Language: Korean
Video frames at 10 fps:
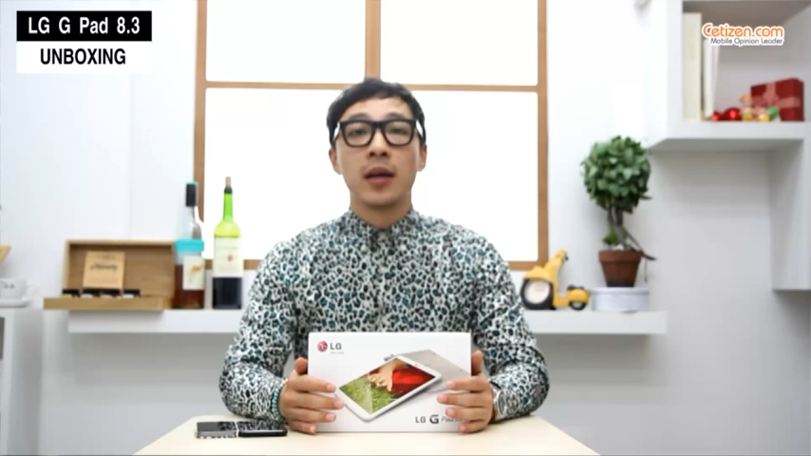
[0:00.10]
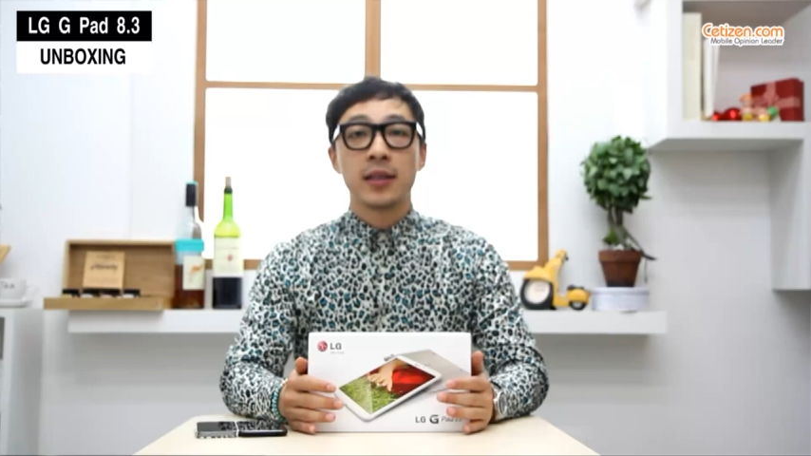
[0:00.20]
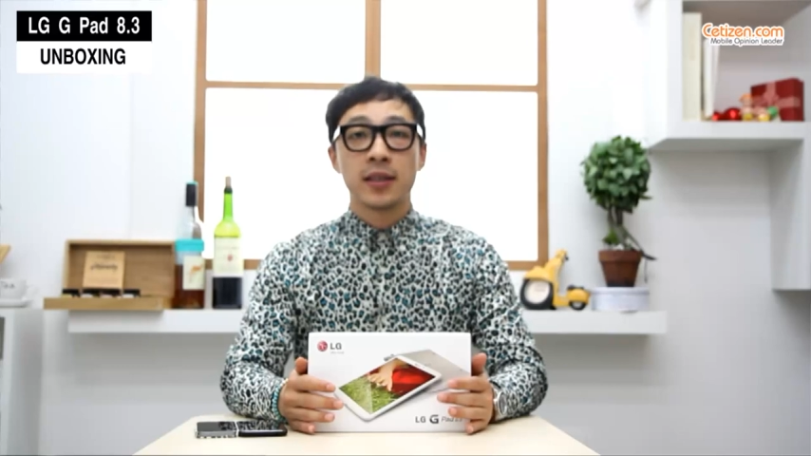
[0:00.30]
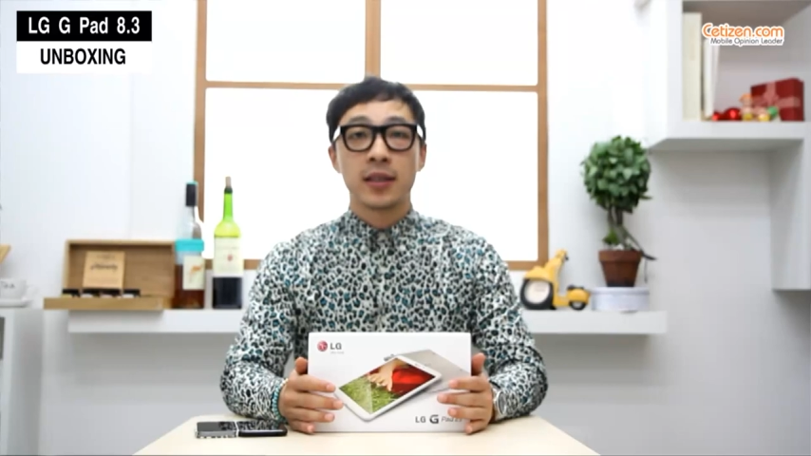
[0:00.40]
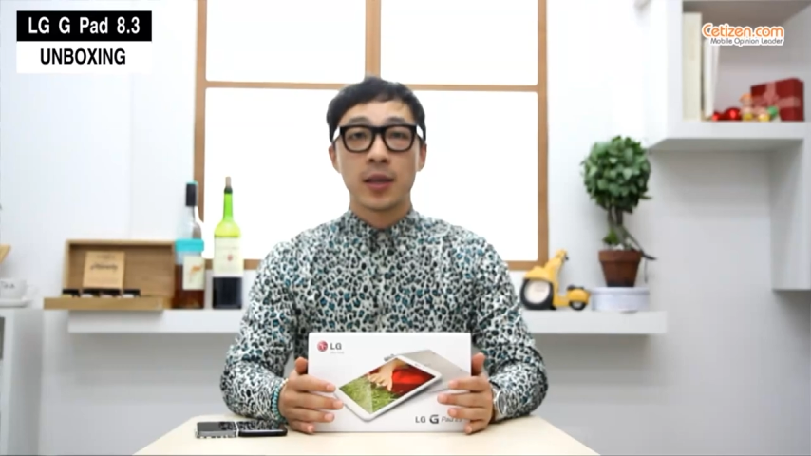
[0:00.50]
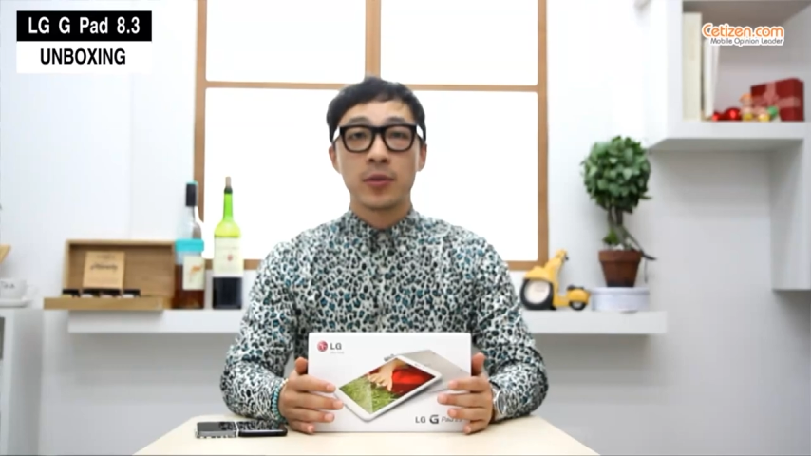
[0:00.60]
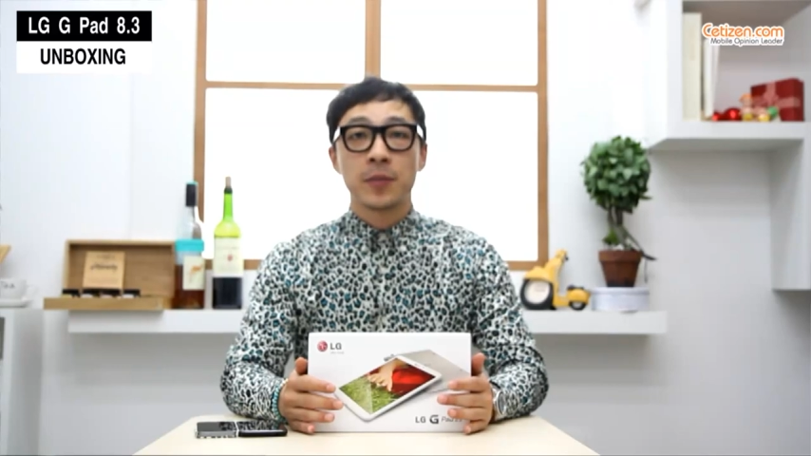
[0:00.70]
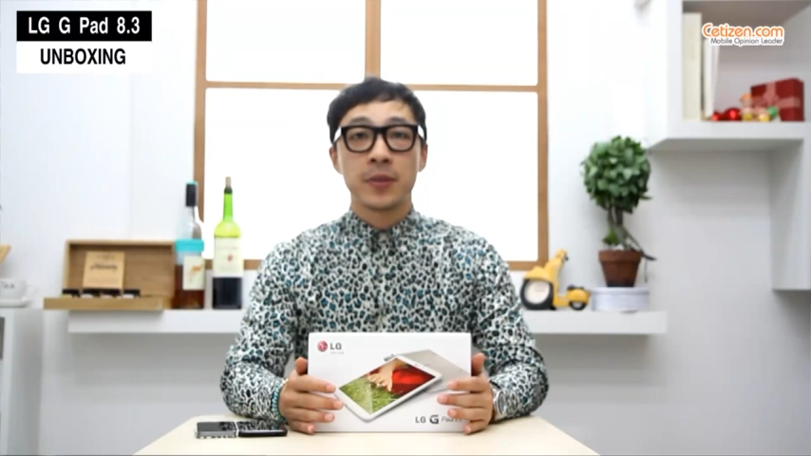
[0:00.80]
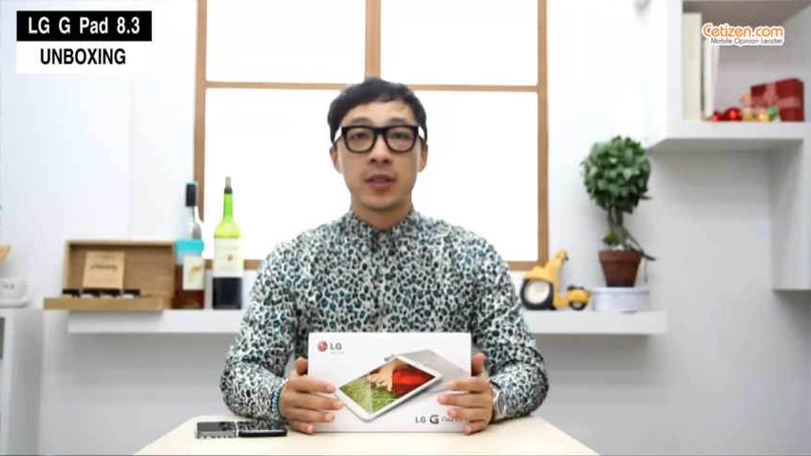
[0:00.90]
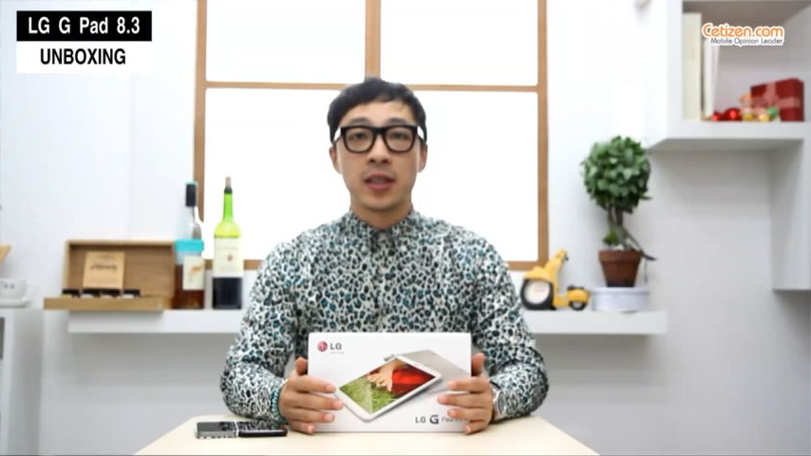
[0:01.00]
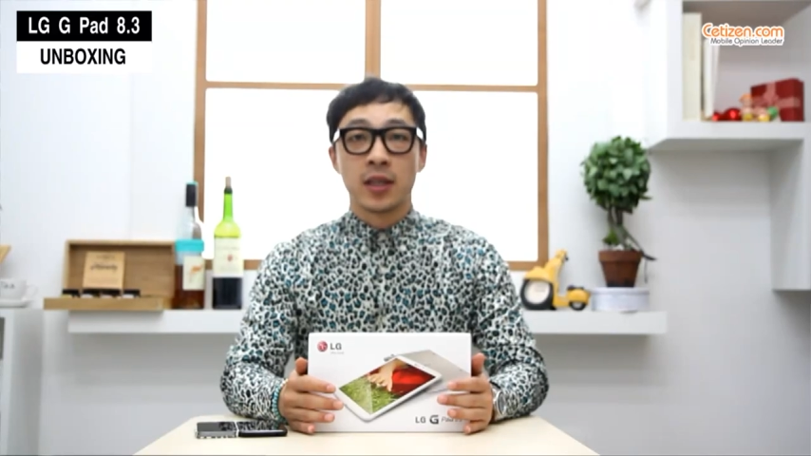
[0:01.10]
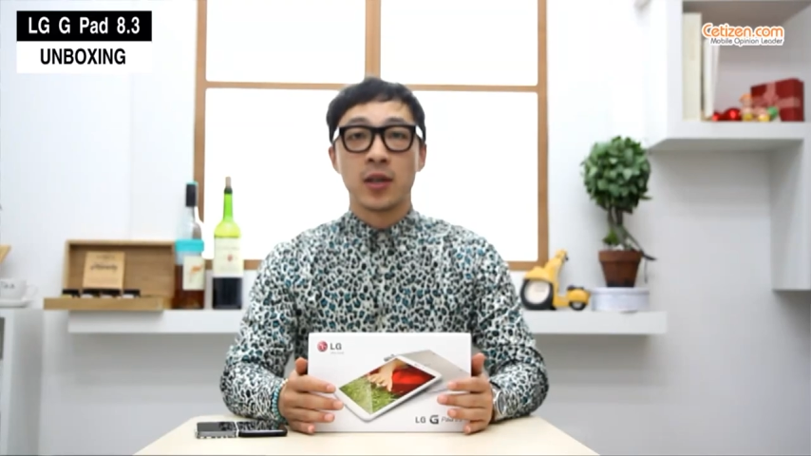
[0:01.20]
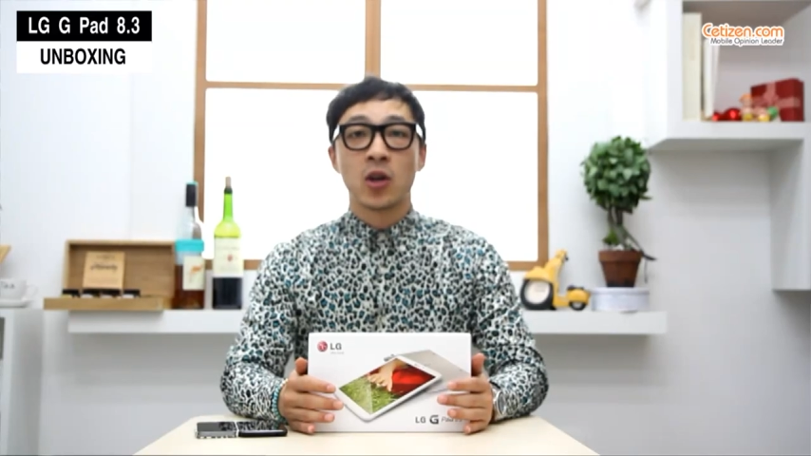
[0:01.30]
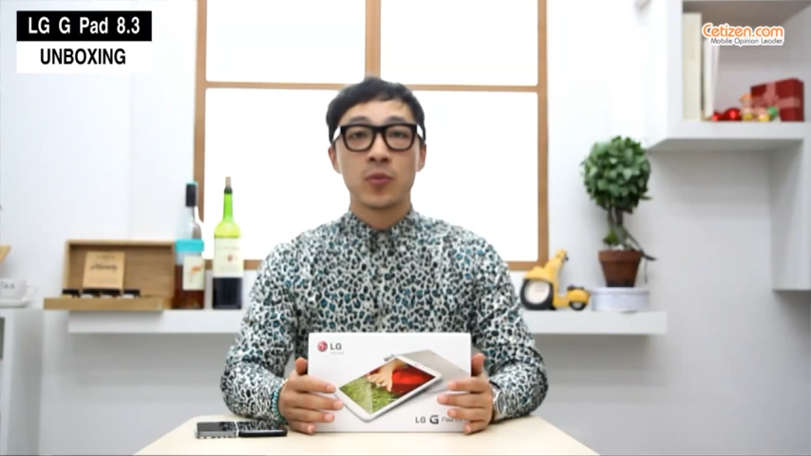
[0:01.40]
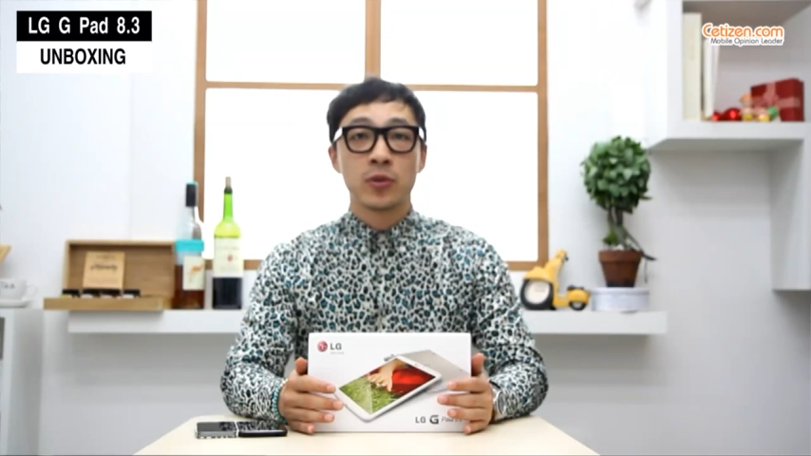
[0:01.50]
LG의 태블릿 PC,
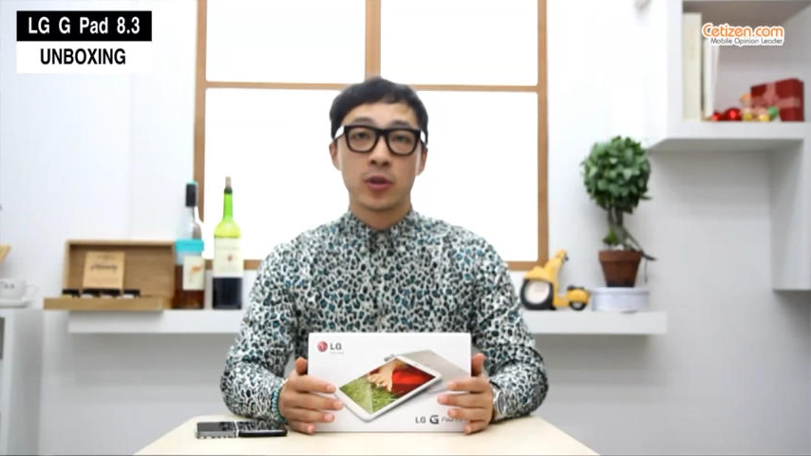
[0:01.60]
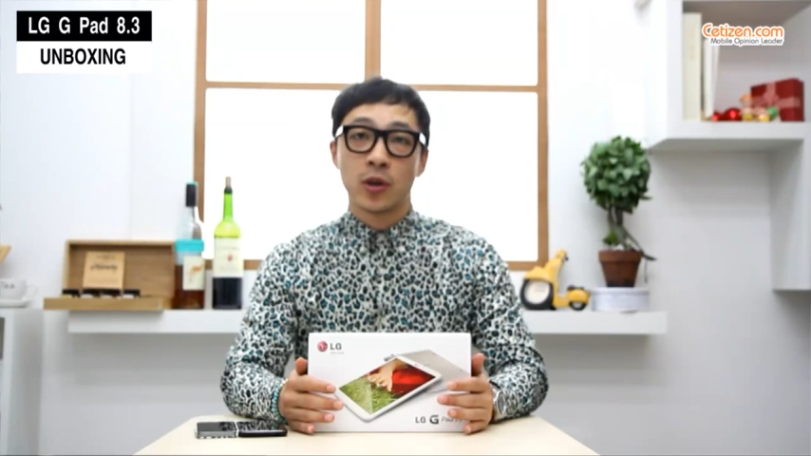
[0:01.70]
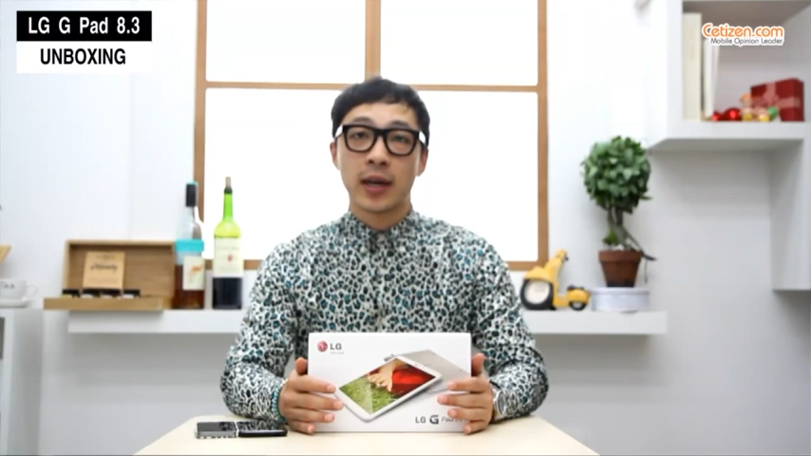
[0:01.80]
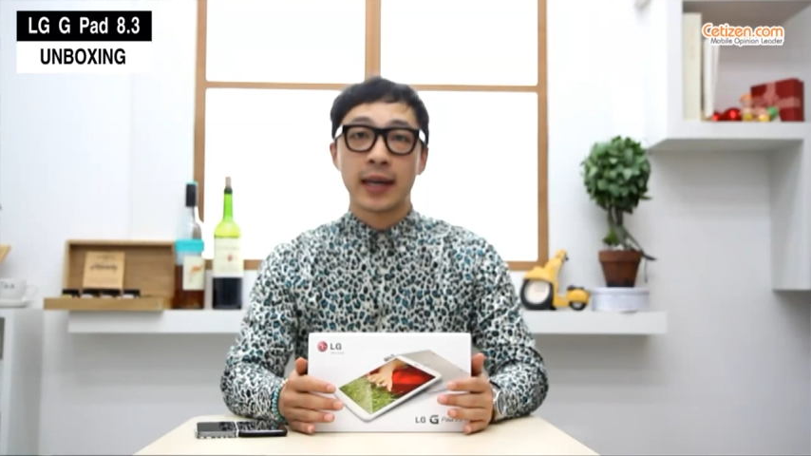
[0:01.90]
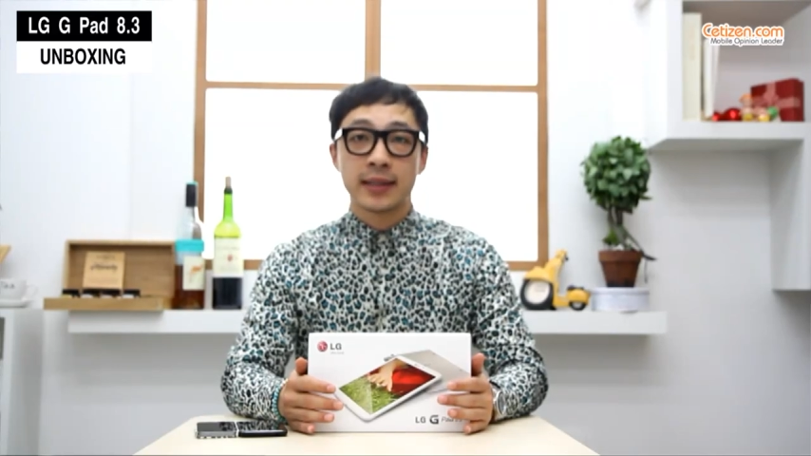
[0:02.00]
여러분도 저와